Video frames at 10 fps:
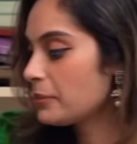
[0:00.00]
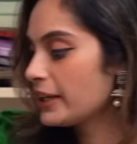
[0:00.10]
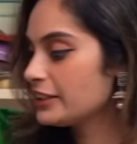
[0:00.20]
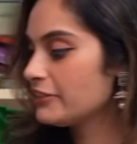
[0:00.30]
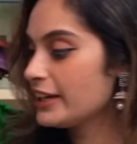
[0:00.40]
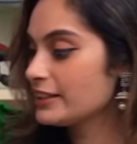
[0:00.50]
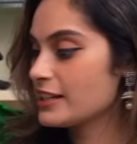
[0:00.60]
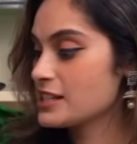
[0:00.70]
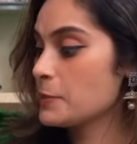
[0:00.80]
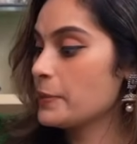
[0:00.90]
பை த வே இந்த
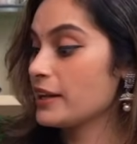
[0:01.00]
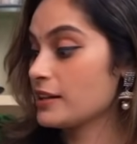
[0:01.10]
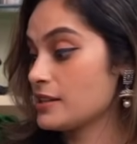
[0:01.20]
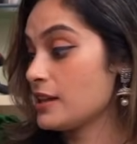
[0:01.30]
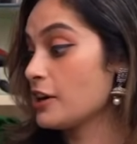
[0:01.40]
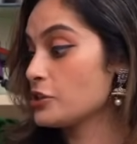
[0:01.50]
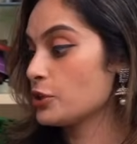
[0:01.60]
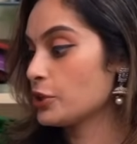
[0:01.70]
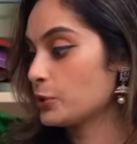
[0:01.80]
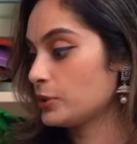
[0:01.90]
ரெசிபி எனக்கு யார்
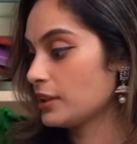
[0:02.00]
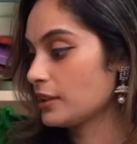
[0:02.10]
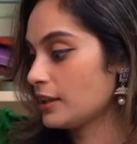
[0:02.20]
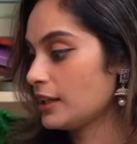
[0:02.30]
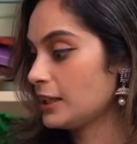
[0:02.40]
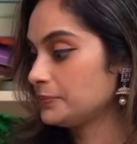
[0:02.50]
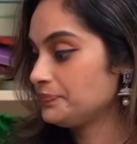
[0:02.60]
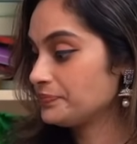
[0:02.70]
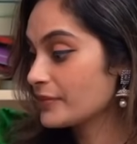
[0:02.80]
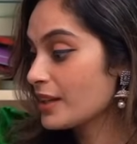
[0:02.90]
சொல்லி கொடுத்தாங்கன்னா
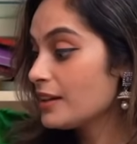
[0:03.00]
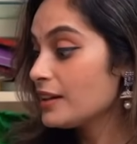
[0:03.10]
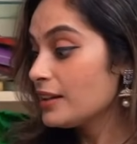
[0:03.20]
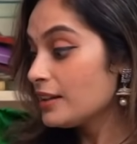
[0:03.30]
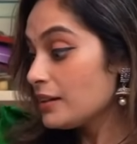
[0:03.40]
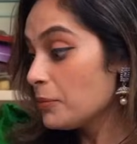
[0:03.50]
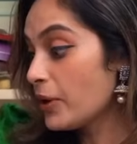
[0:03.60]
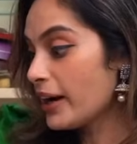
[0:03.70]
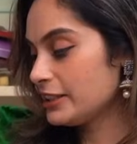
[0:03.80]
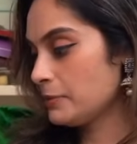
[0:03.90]

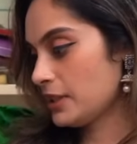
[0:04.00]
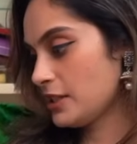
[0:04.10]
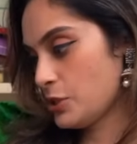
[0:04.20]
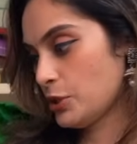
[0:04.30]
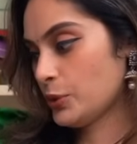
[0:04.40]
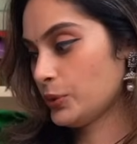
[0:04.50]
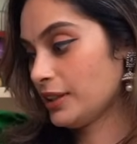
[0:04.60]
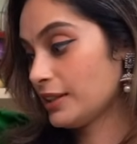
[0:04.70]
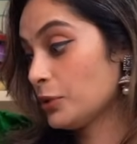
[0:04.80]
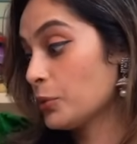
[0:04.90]
பாரதி மாதா சொல்லி
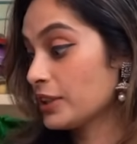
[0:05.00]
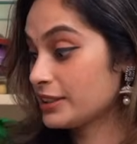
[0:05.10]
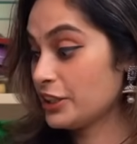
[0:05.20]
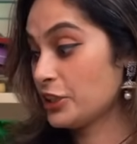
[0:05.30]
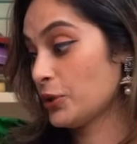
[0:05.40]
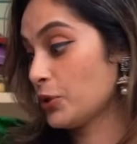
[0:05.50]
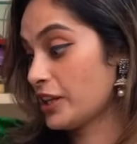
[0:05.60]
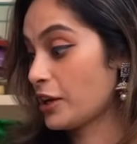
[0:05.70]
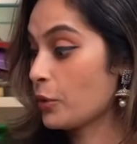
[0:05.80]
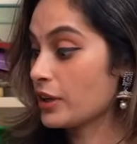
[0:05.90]
கொடுத்தாங்க உங்களுக்கு தெரியும்
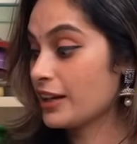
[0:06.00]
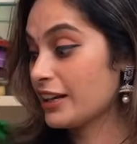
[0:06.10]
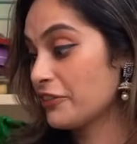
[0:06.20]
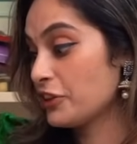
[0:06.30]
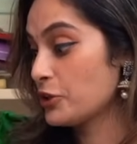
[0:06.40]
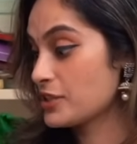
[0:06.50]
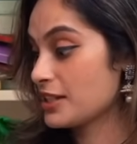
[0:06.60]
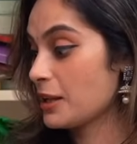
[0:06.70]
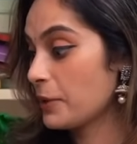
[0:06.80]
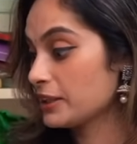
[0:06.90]
நீங்கள் அவங்கள நிறைய
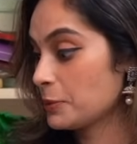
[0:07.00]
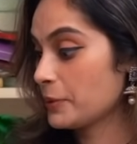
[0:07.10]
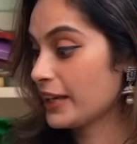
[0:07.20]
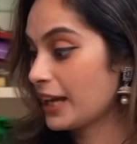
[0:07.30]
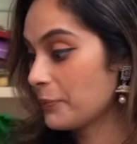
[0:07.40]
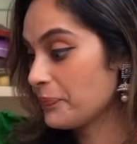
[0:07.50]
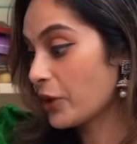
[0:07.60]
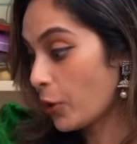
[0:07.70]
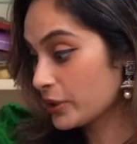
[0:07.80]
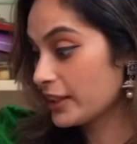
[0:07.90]
வீடியோஸ்லாம் பார்த்துருப்பீங்க
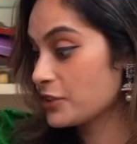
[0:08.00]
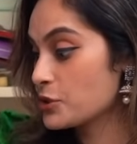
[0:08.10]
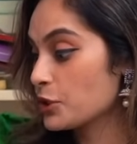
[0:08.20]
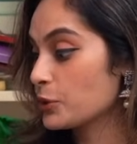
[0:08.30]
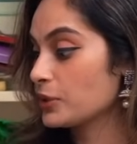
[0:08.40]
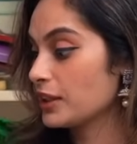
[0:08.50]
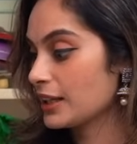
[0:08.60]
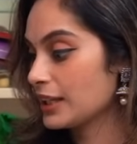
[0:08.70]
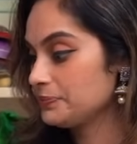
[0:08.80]
அவங்க தான் எனக்கு சொல்லி கொடுத்தாங்க